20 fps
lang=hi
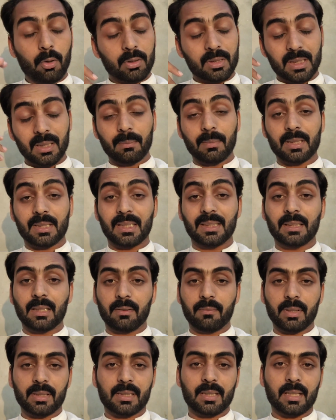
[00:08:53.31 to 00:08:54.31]
उससे मजीद
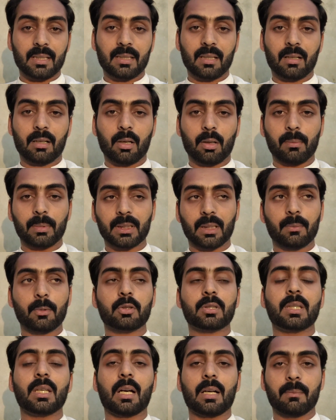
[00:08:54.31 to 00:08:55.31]
इन्वेस्टिगेशन करो मतलब
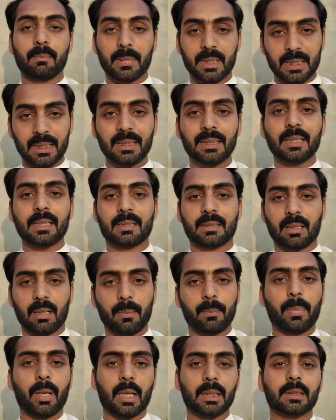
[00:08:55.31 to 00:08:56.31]
उससे मजीद इस
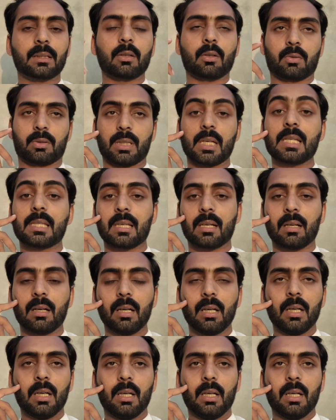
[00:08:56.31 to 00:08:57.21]
तरह बात करो सही से ना